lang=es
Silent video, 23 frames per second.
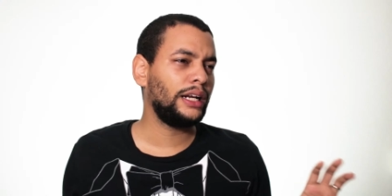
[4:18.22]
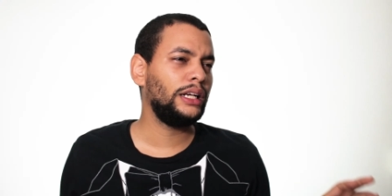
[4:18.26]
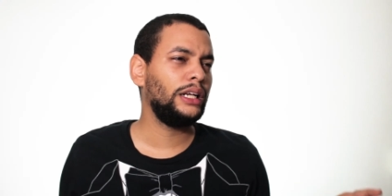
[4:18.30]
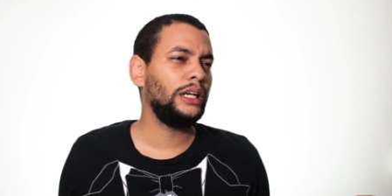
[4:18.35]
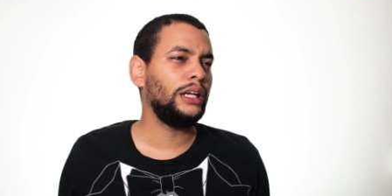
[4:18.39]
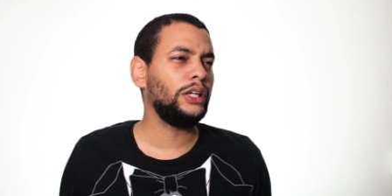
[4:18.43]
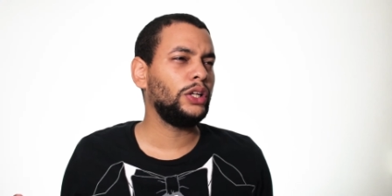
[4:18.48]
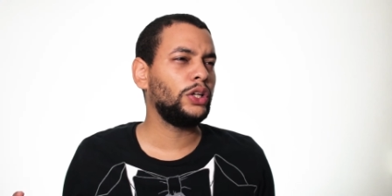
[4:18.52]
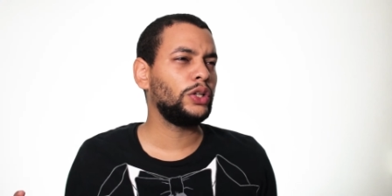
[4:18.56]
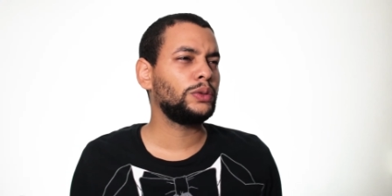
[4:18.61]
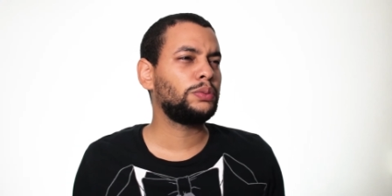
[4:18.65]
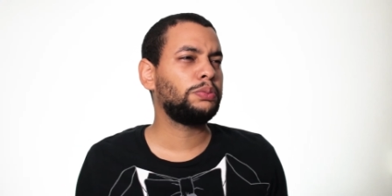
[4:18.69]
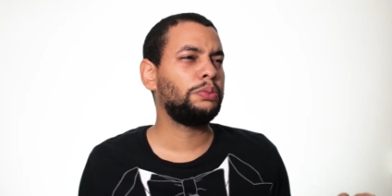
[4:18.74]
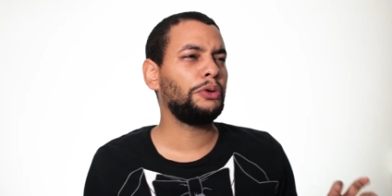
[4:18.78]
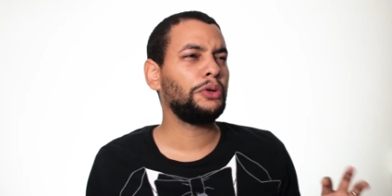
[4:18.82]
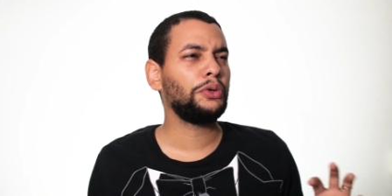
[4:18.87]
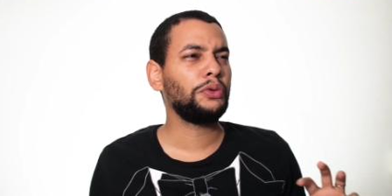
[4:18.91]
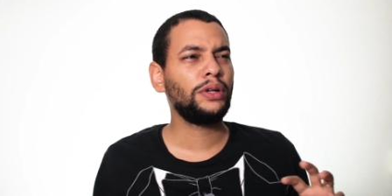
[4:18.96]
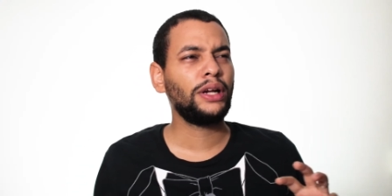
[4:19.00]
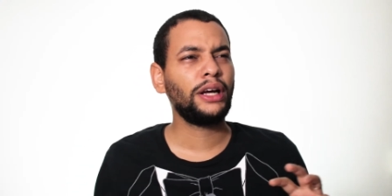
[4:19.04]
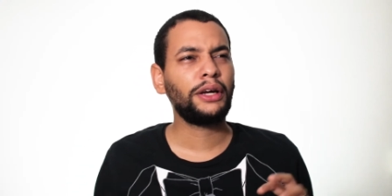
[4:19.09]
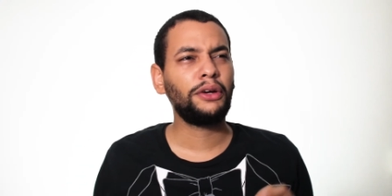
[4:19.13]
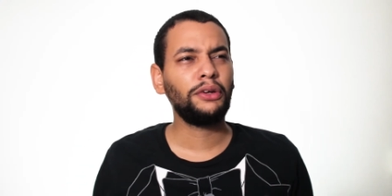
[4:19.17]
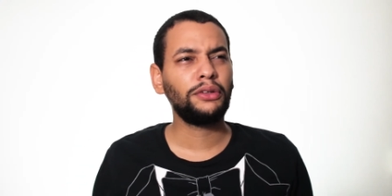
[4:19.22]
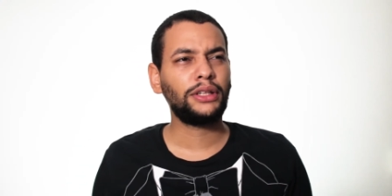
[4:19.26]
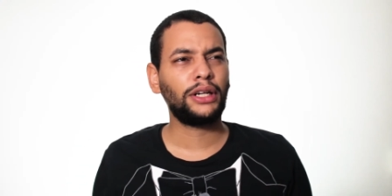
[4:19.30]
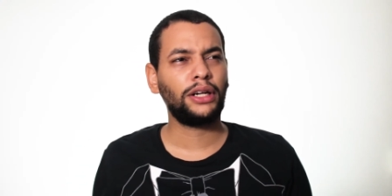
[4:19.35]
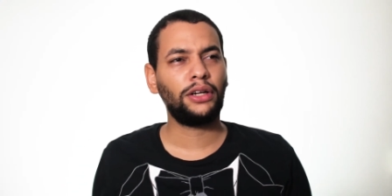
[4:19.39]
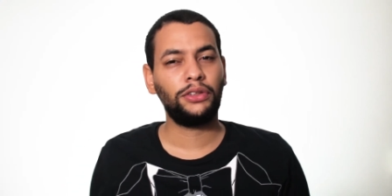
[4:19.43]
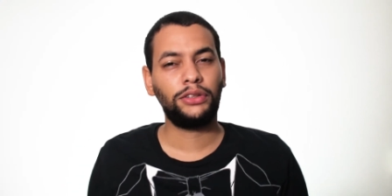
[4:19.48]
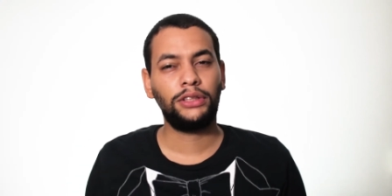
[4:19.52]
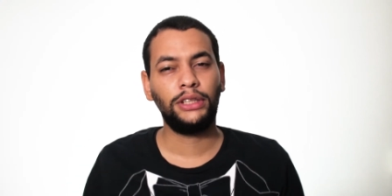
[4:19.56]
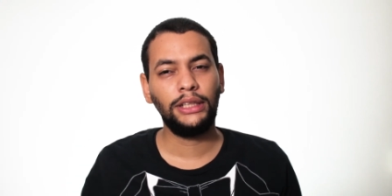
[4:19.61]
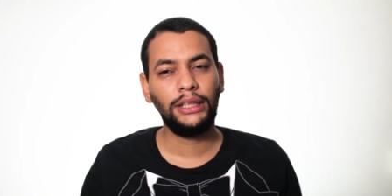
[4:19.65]
niños por una que
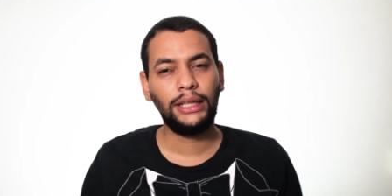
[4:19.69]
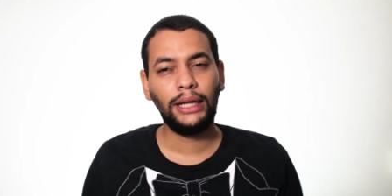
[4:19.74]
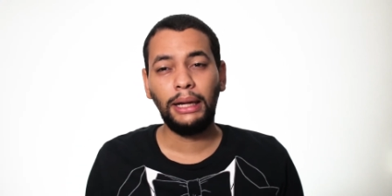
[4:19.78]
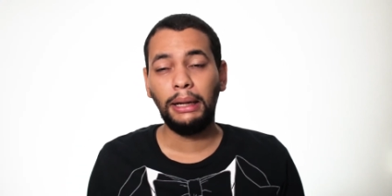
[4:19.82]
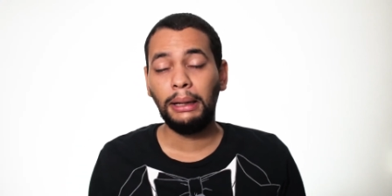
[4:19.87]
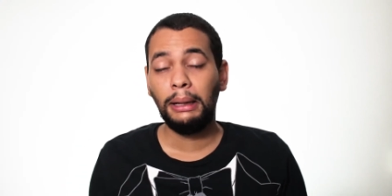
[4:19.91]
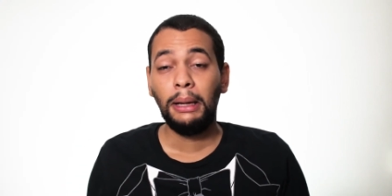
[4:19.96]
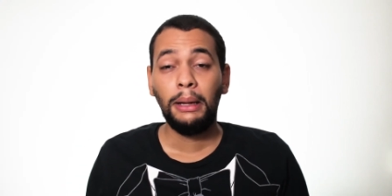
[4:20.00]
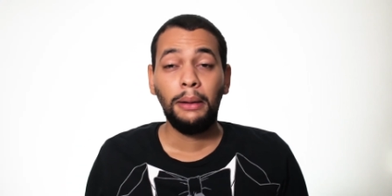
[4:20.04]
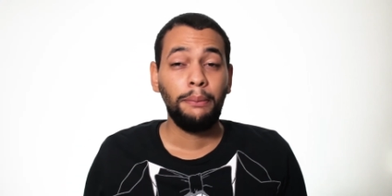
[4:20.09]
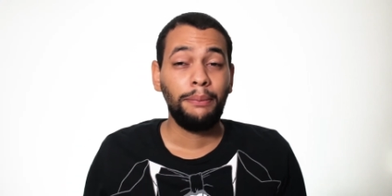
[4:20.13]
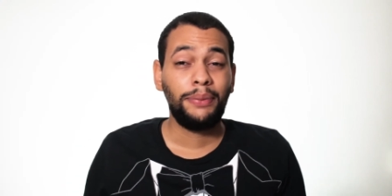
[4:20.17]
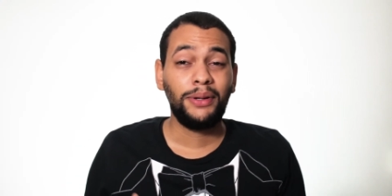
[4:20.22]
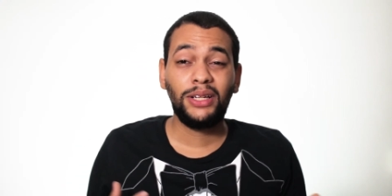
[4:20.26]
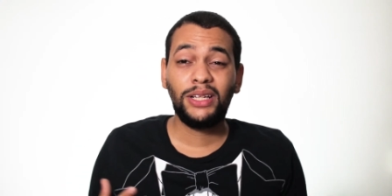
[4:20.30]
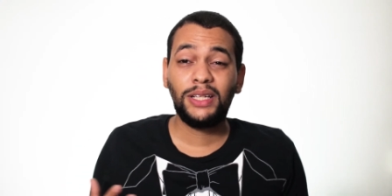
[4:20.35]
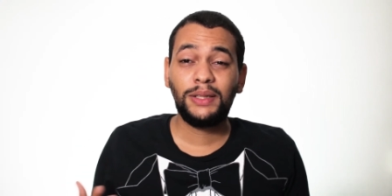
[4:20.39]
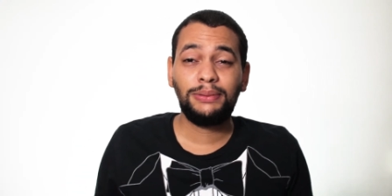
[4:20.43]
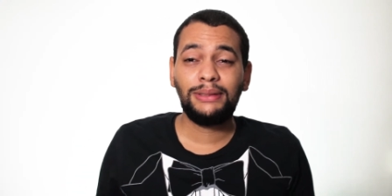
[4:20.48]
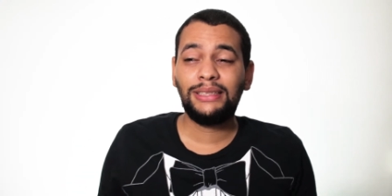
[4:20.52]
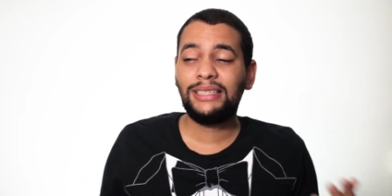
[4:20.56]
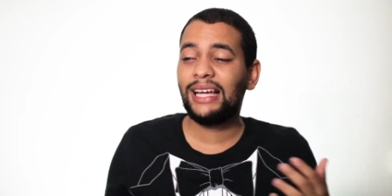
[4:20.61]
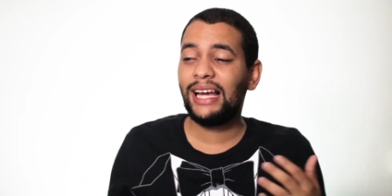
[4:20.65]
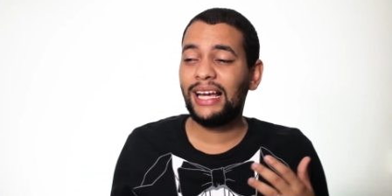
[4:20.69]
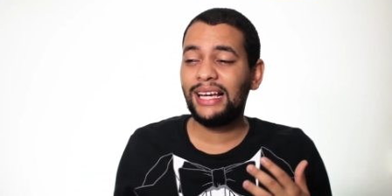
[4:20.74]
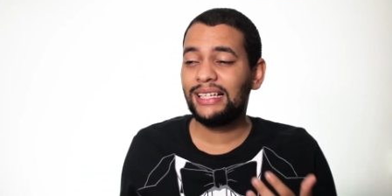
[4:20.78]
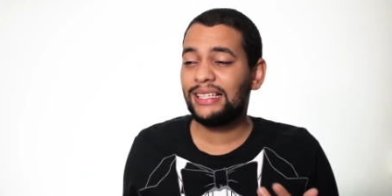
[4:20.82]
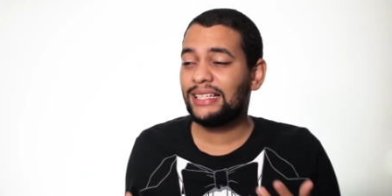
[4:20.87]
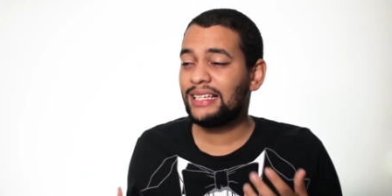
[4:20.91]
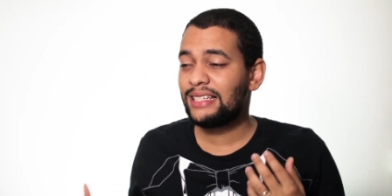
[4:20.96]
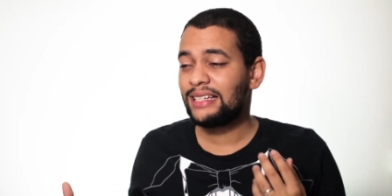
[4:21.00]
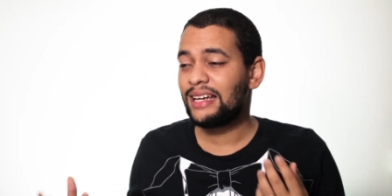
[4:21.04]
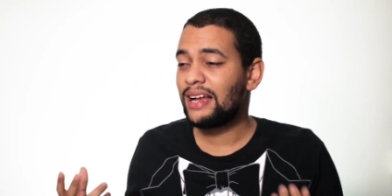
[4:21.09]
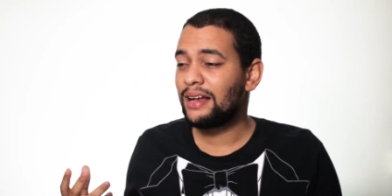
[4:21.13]
otra cosita, pero después de ahí
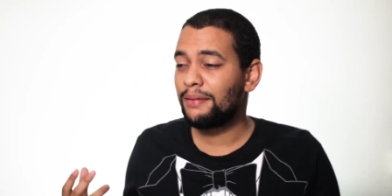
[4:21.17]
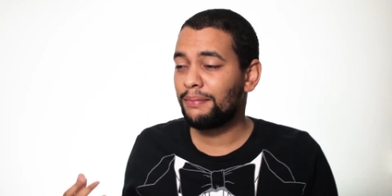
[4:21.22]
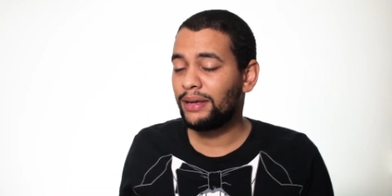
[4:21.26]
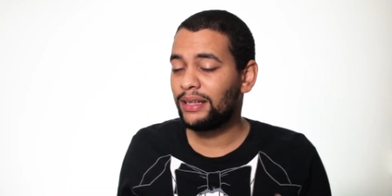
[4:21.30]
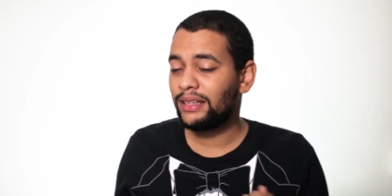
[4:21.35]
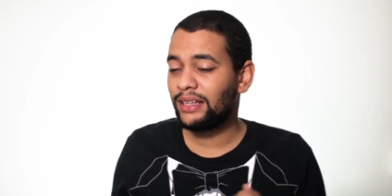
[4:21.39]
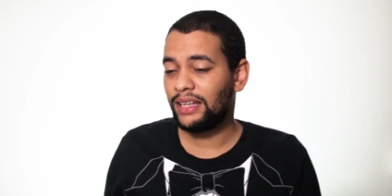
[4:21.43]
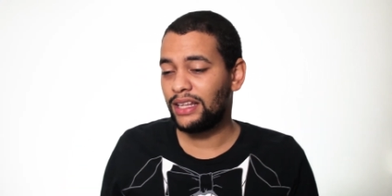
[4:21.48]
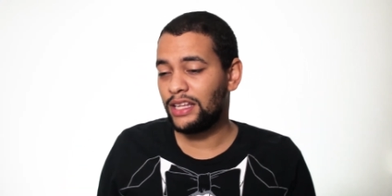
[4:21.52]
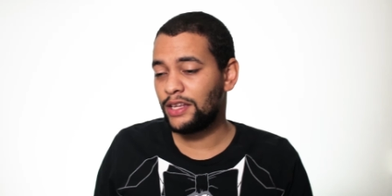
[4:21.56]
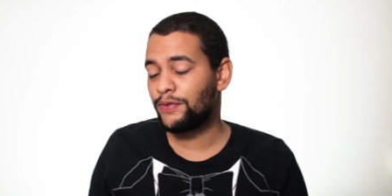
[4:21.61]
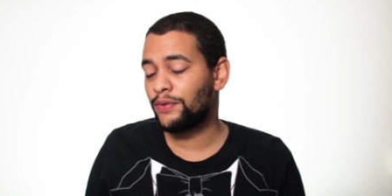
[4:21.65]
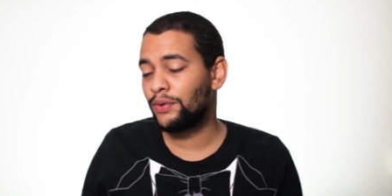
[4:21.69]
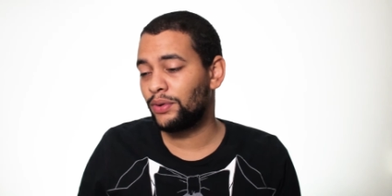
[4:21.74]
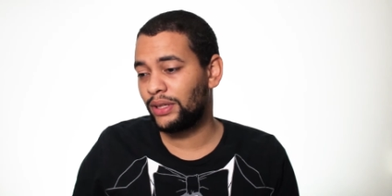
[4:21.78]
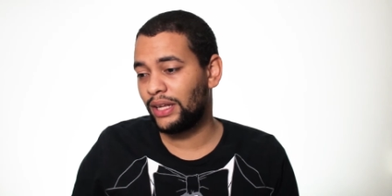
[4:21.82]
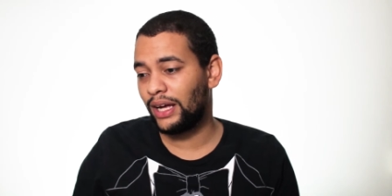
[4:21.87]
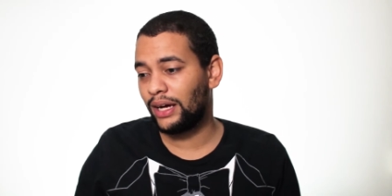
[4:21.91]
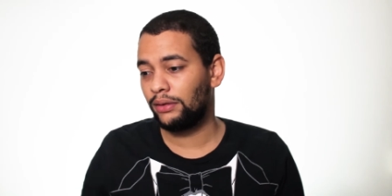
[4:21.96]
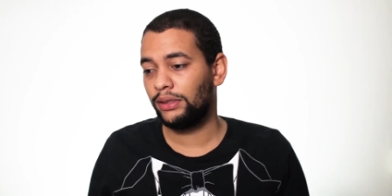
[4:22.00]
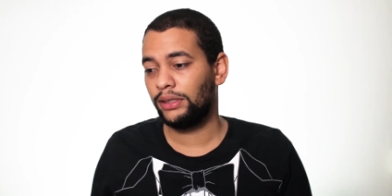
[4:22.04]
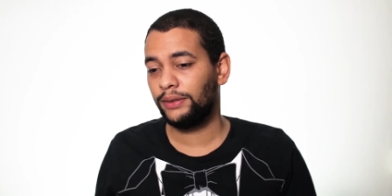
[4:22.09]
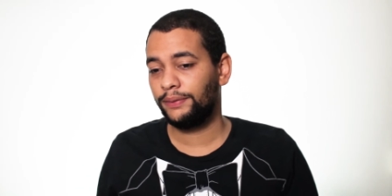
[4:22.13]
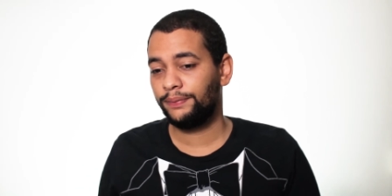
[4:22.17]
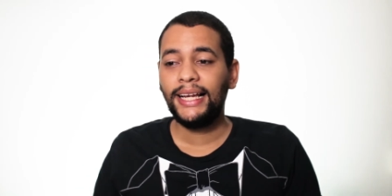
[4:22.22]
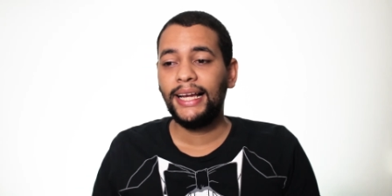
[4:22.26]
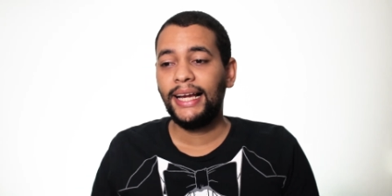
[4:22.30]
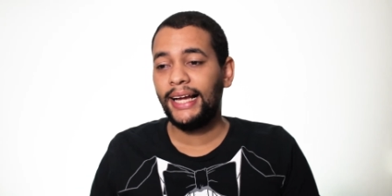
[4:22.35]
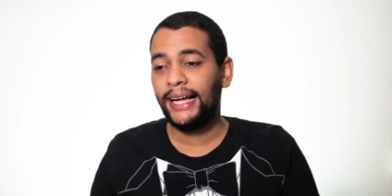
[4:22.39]
es realmente disfrutable.